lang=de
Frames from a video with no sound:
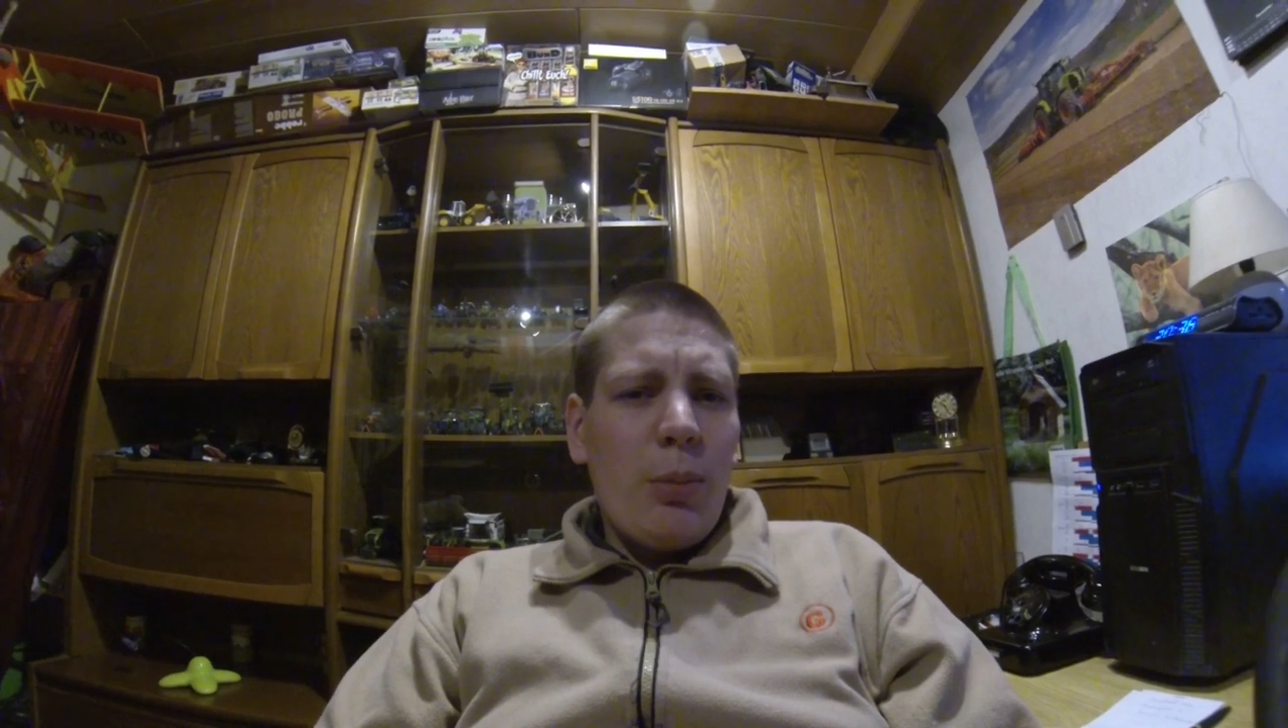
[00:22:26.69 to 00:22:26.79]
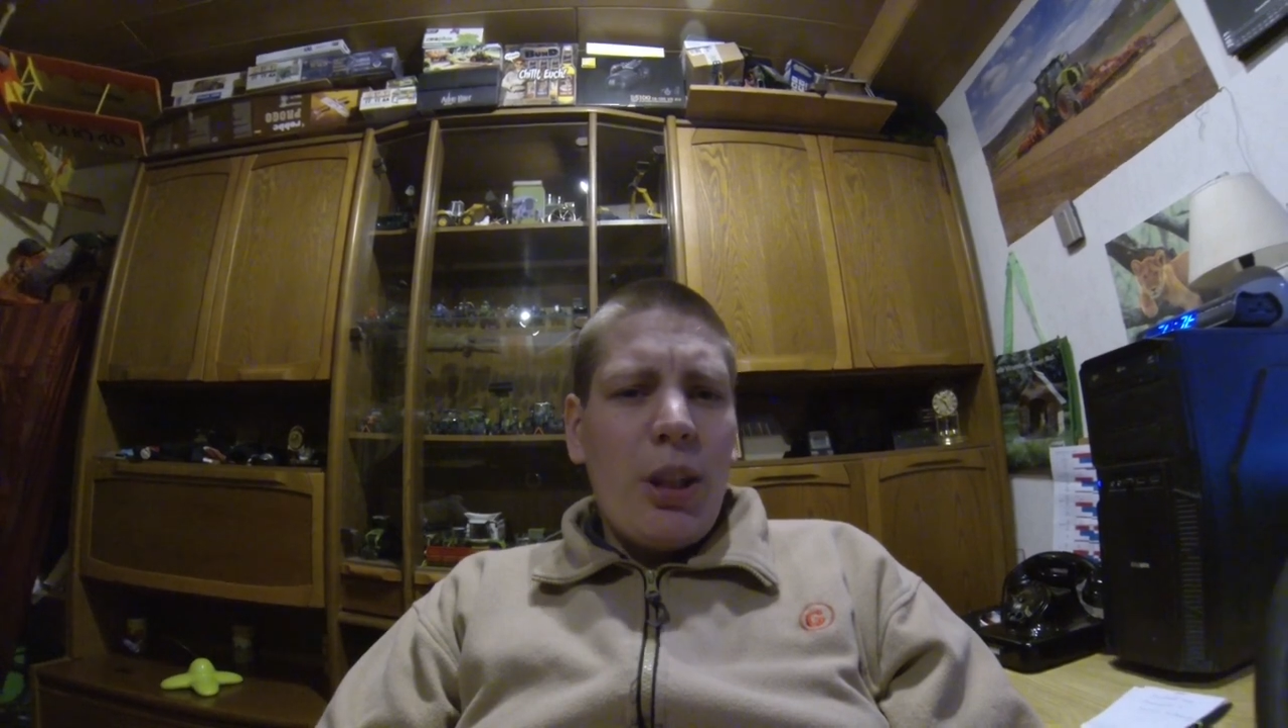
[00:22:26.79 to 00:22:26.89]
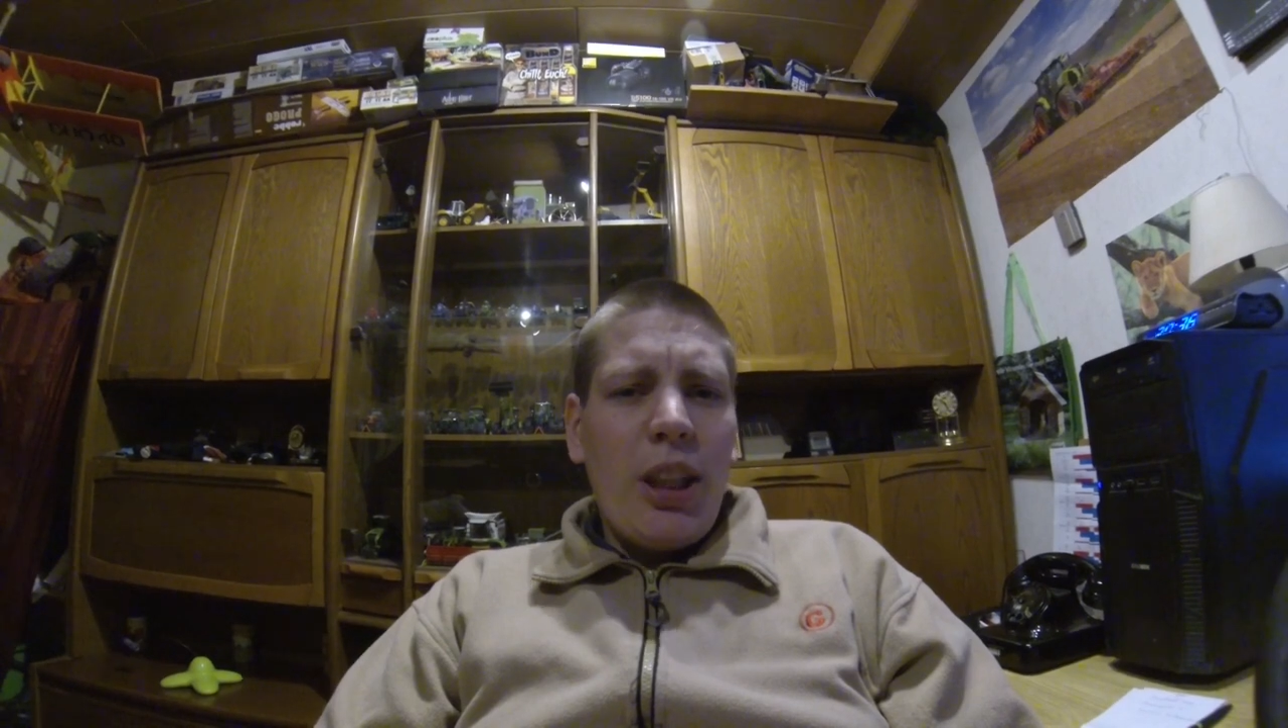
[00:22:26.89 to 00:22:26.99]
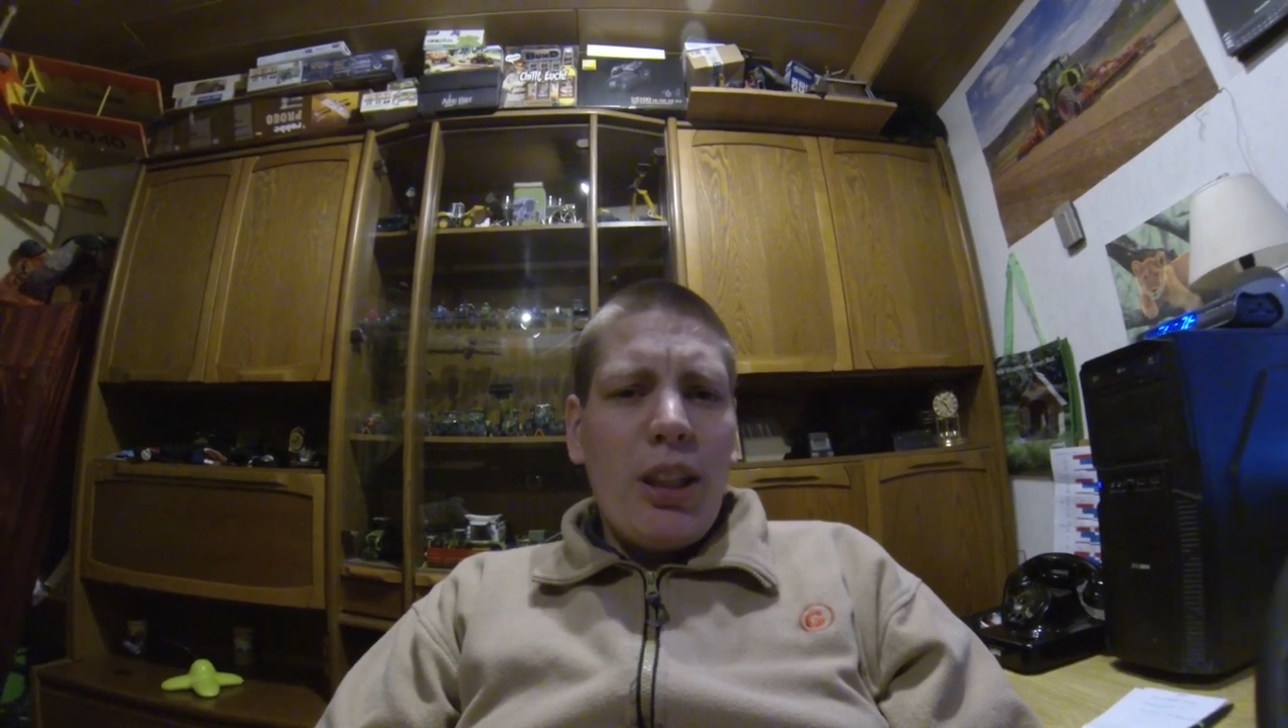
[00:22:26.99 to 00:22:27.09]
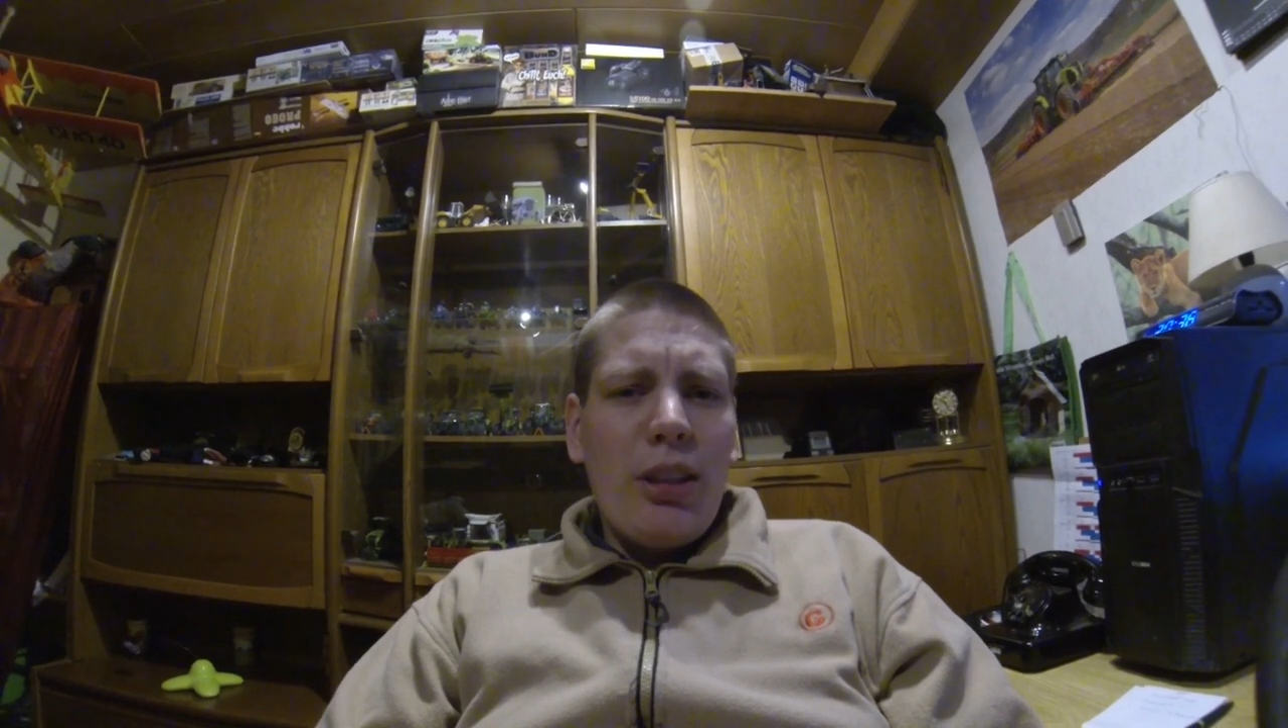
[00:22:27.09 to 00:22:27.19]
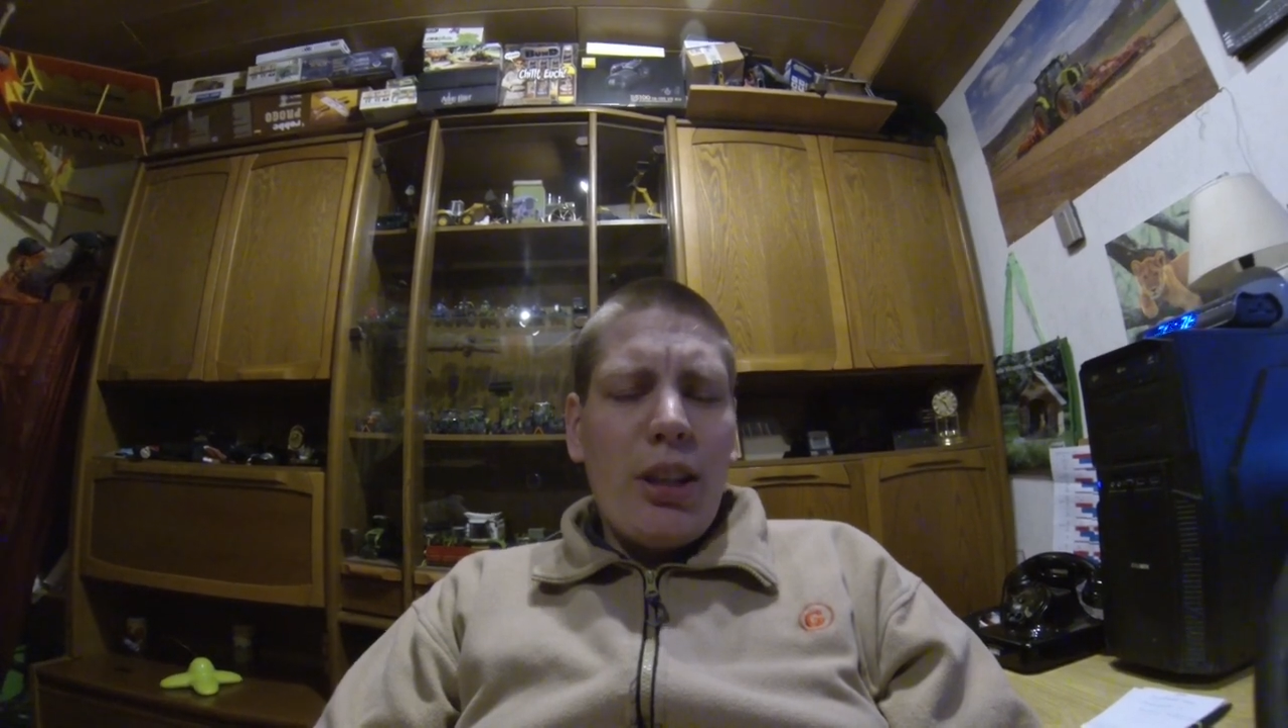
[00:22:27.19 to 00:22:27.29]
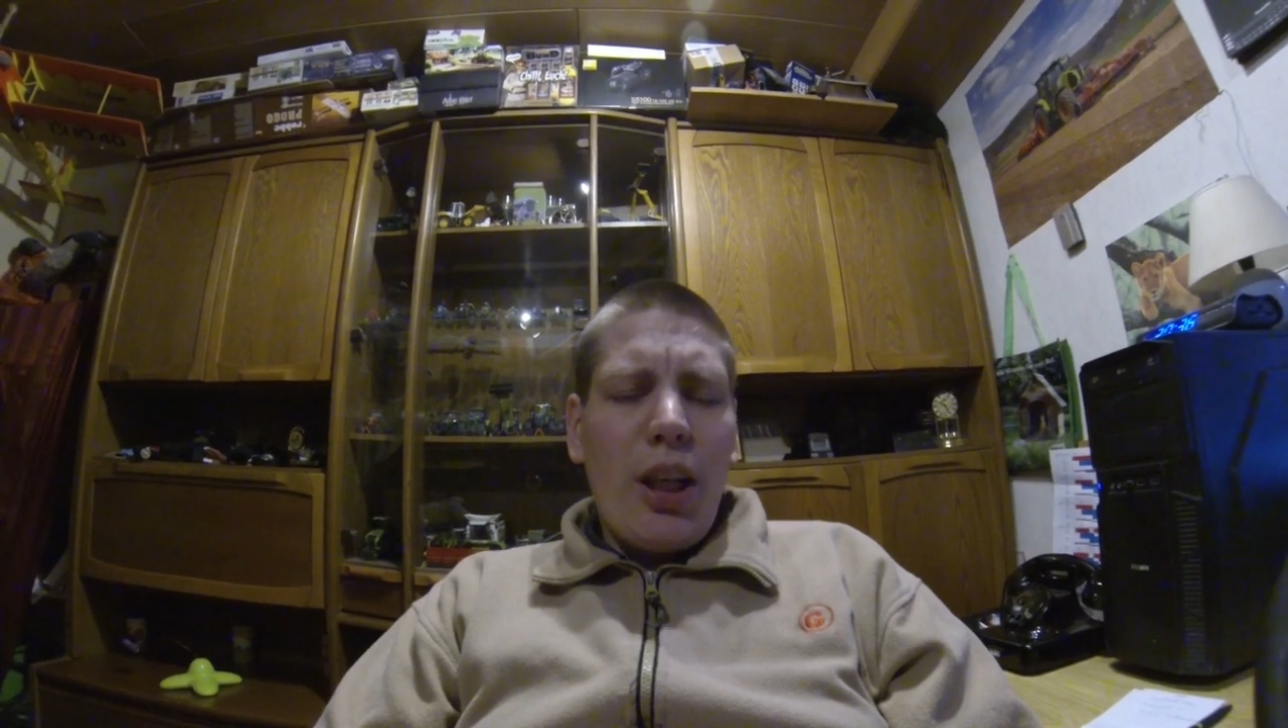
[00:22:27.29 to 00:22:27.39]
wir kriegen den